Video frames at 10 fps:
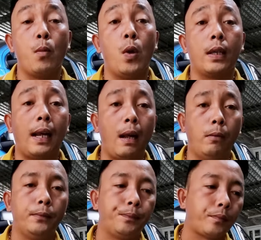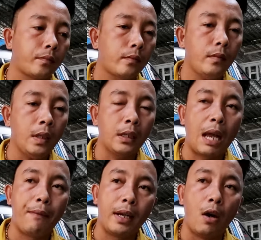mùa thay lông
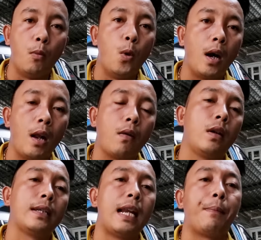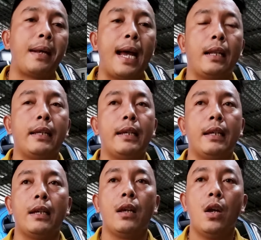tại vì đầu mùa lông nó sẽ đẹp đạp
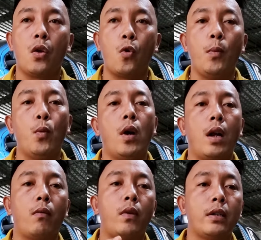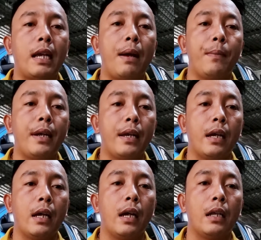thì cuối mùa lông nó sẽ bị
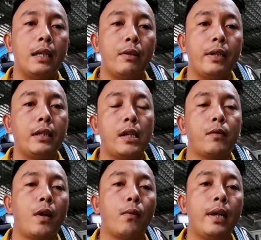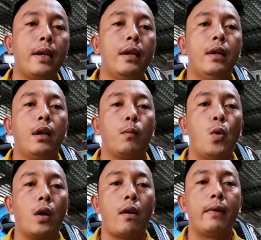à, thiếu dưỡng chất trong lông đi
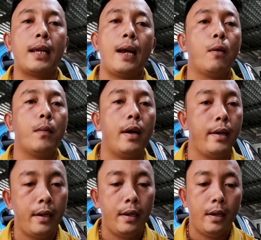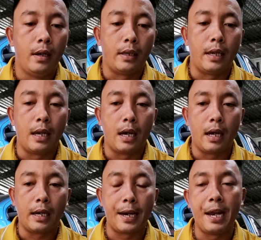buộc nó phải thay lông mới thì à,
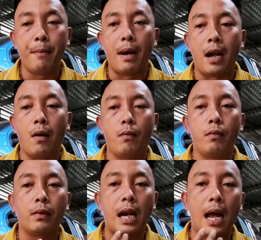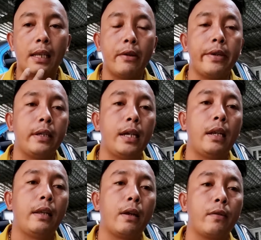khi mà lông đã thiếu dưỡng chất
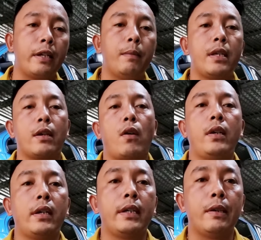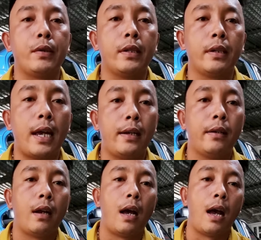thì con chim nó sẽ có những cái triệu chứng trên
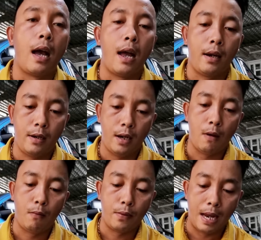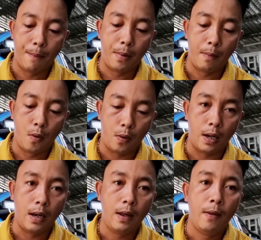à, rớt lông dầm làm bột này